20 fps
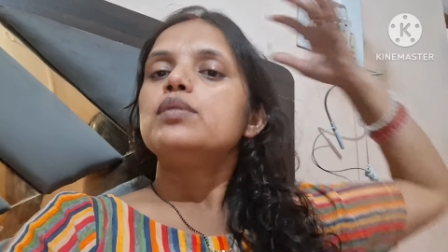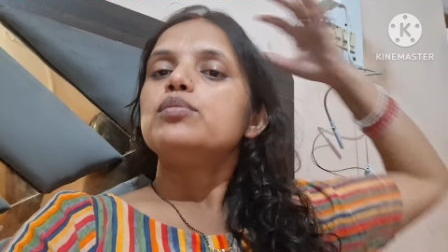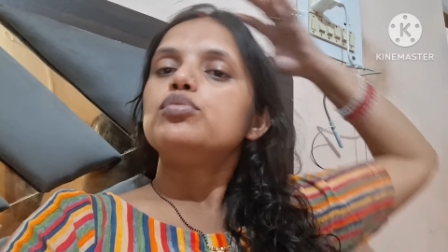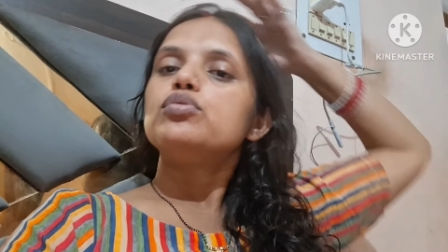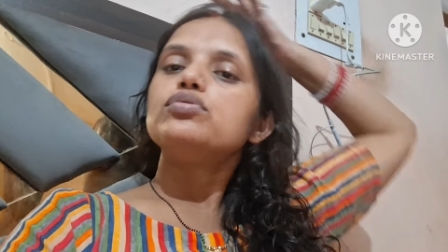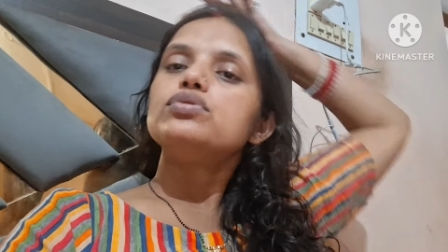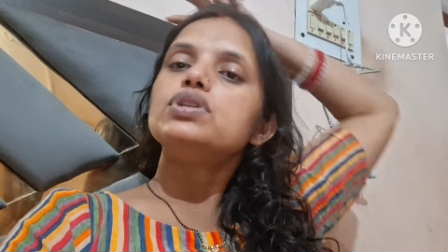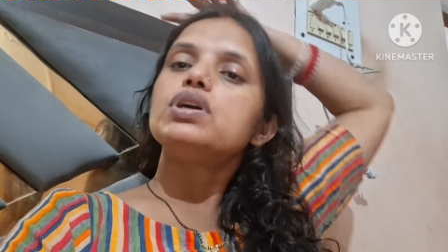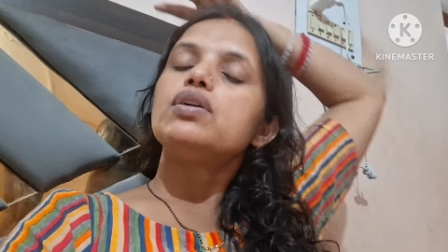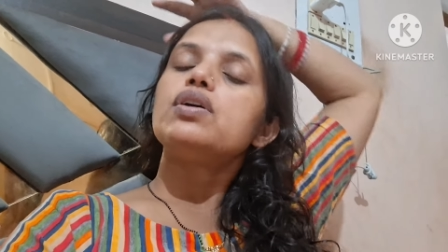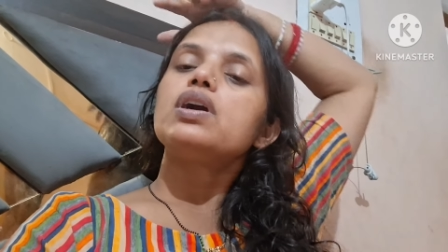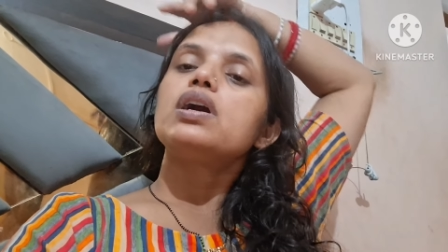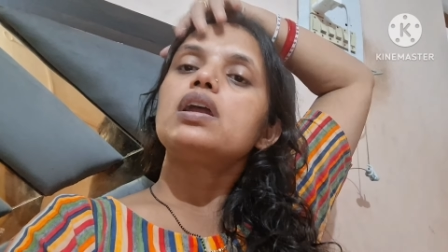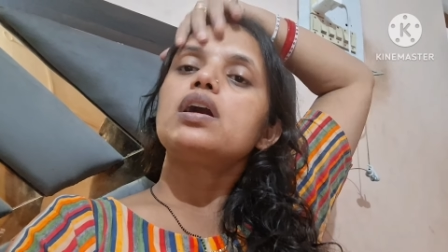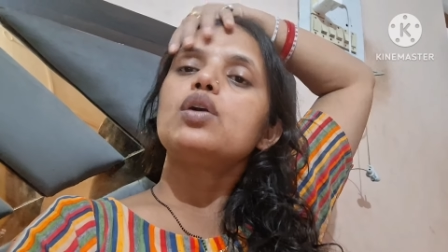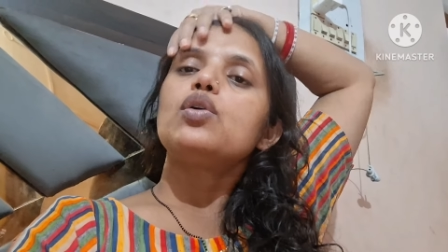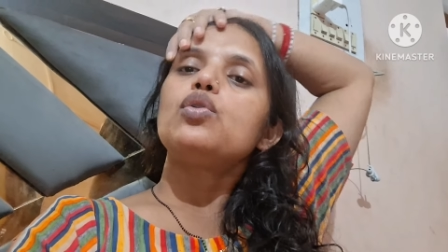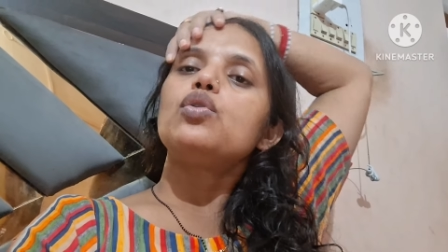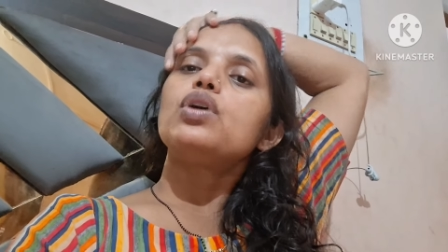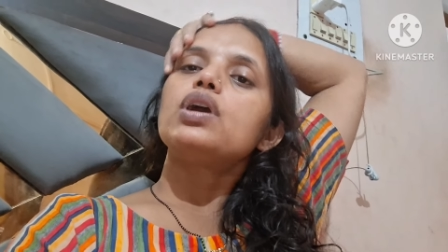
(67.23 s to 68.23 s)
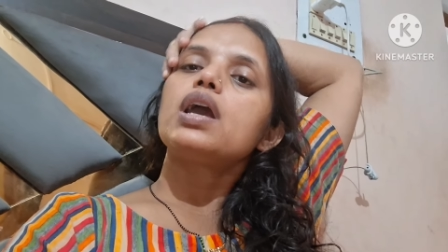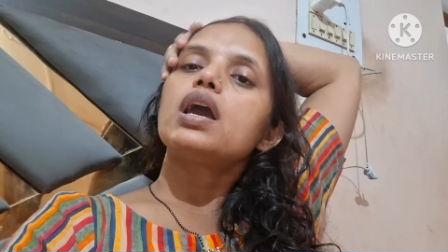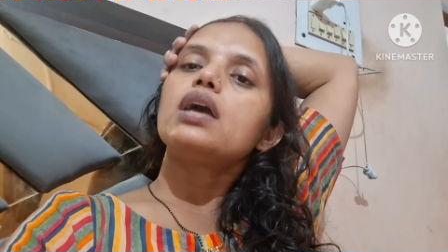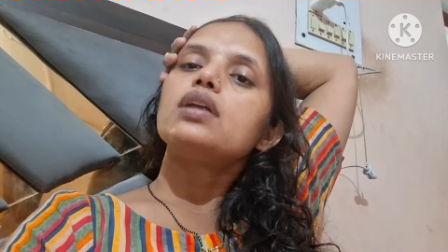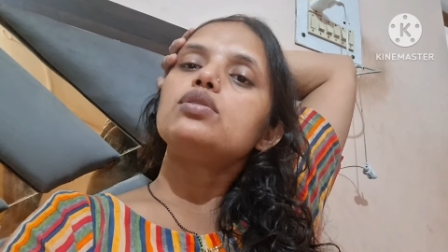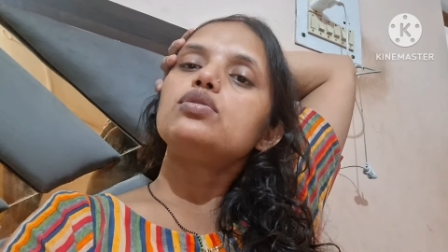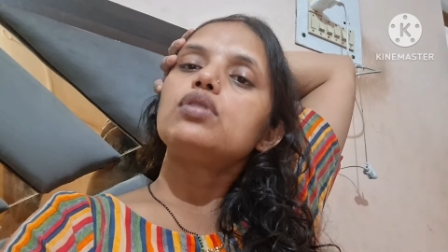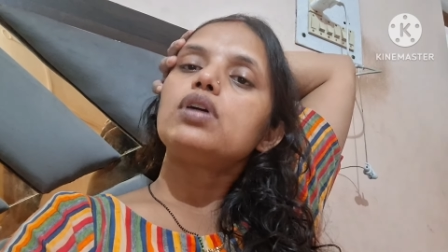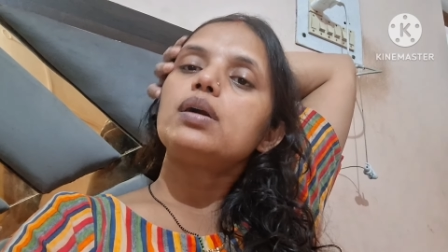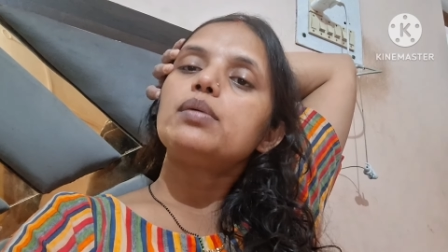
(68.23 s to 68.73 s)
पूजा वगैरह हो गया
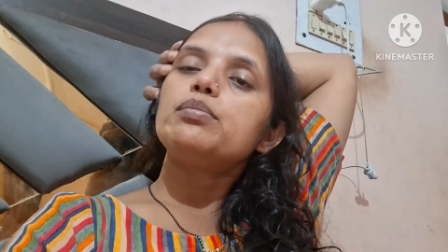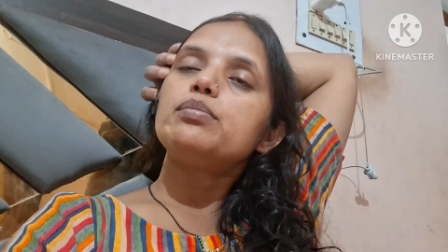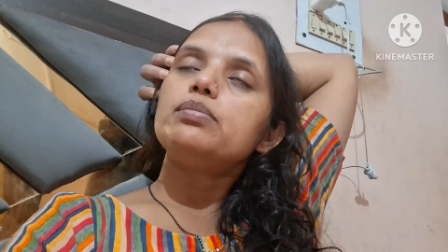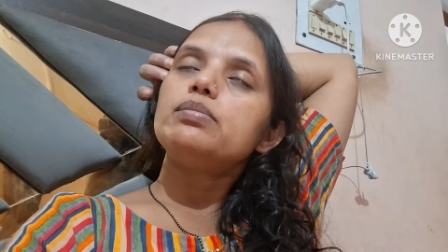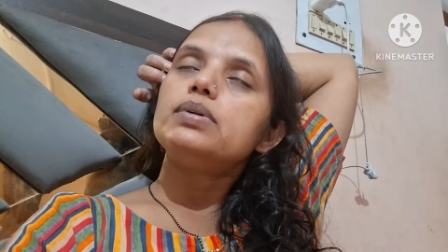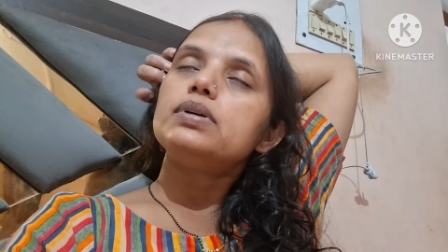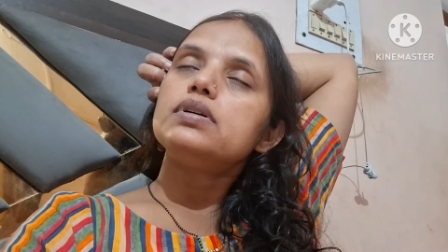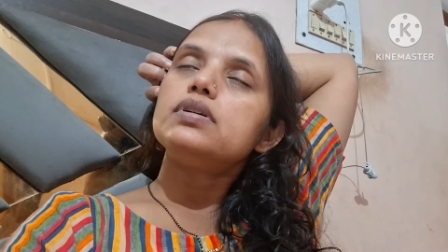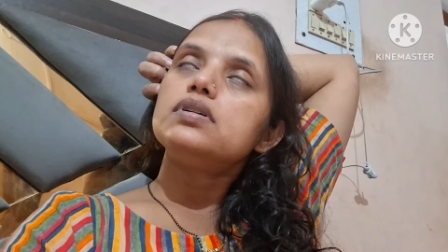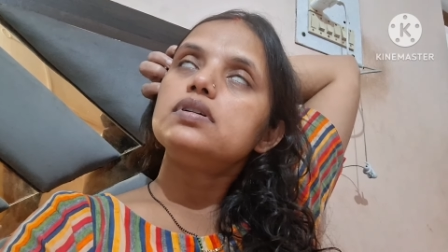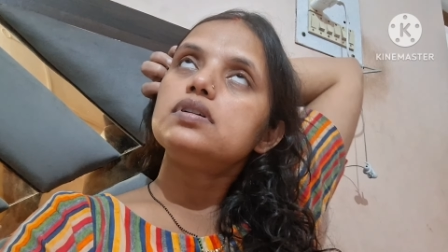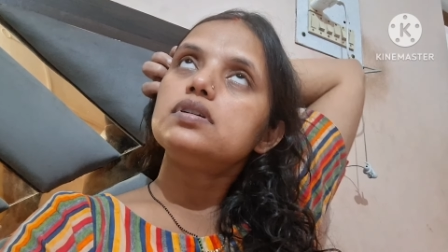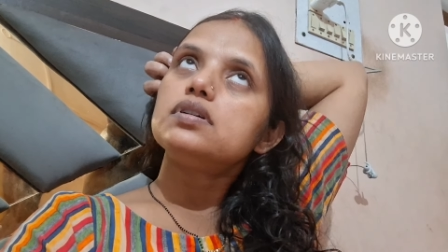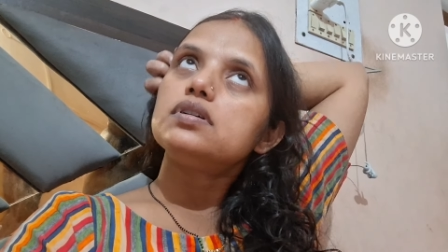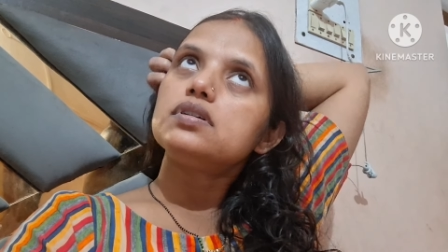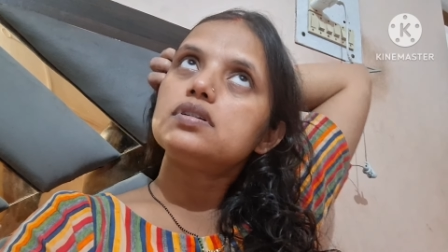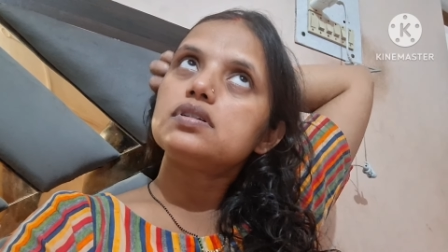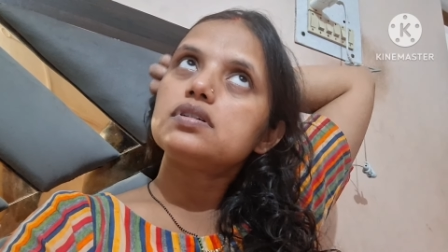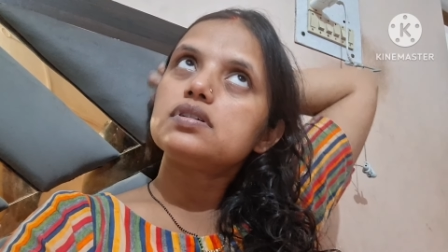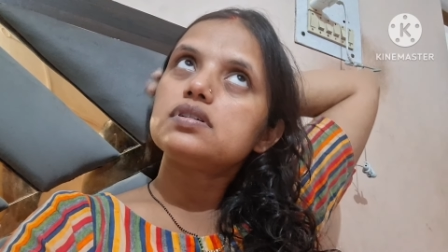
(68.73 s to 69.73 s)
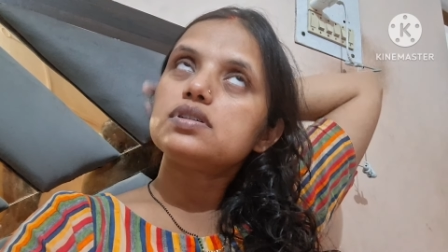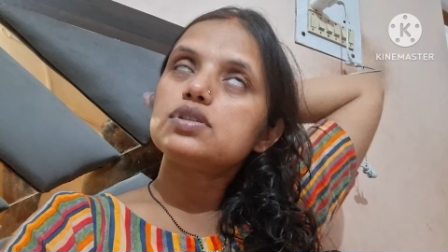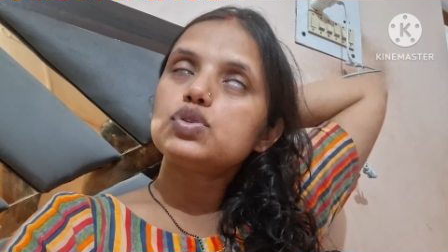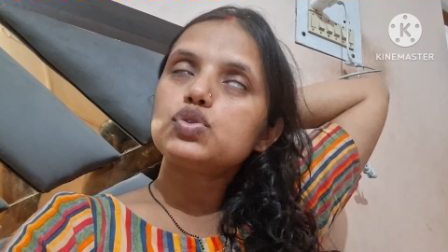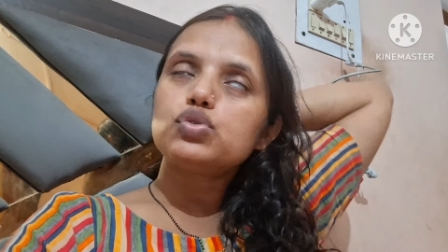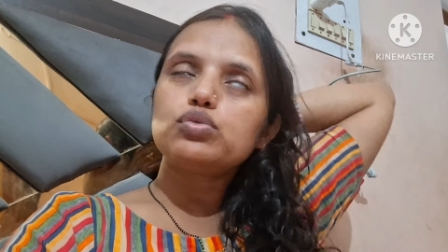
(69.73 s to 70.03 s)
है तो अब